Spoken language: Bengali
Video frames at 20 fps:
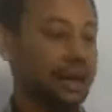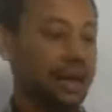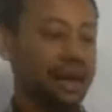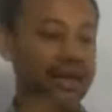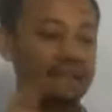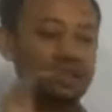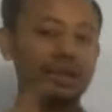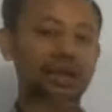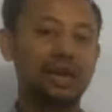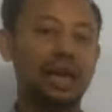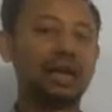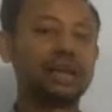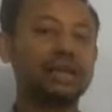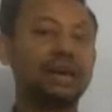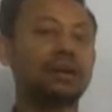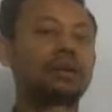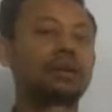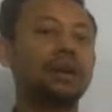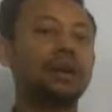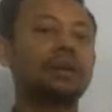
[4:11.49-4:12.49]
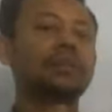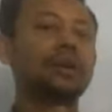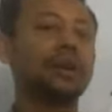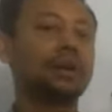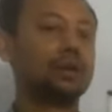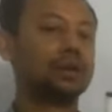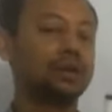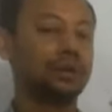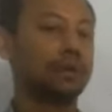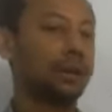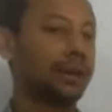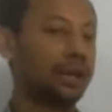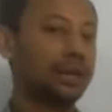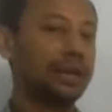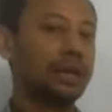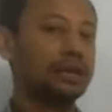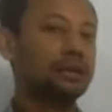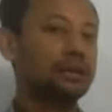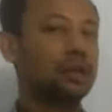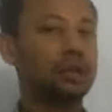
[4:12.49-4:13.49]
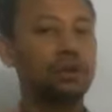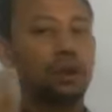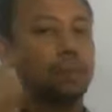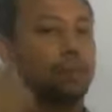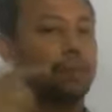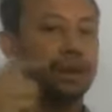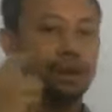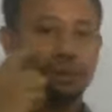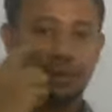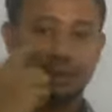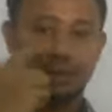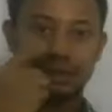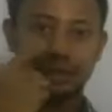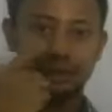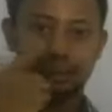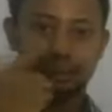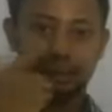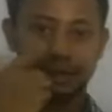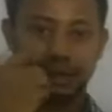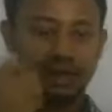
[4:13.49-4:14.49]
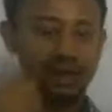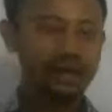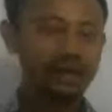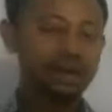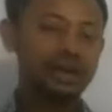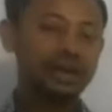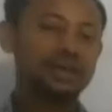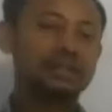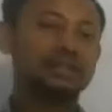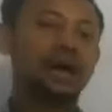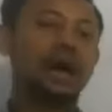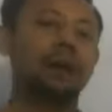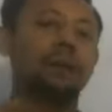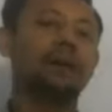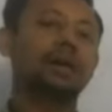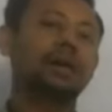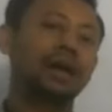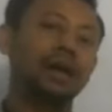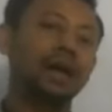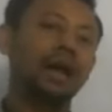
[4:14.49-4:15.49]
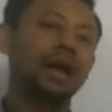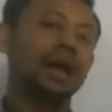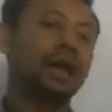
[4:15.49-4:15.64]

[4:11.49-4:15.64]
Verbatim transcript: এটা যেন কালিটা আবার রিফিল করতে পারি তাহলে কোম্পানির মাথায় থাকবে কি যে আমাকে